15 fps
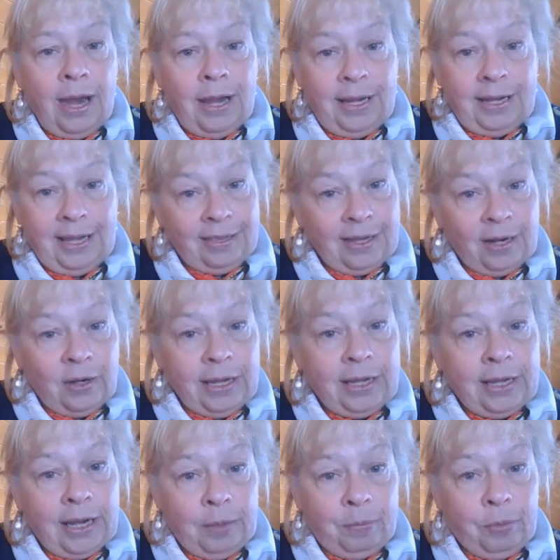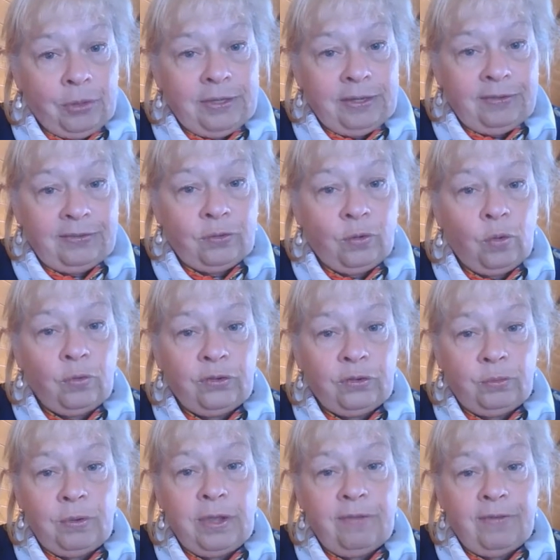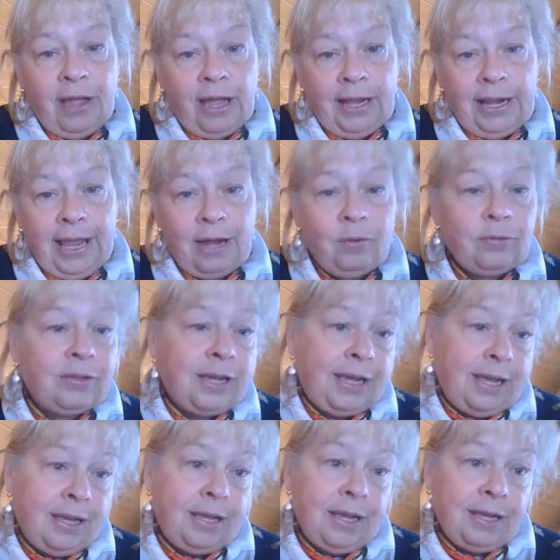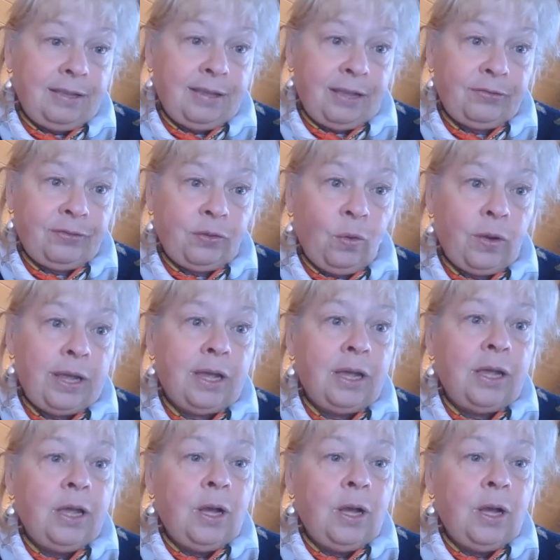Les catholiques et les protestants suivent un calendrier qui a été instauré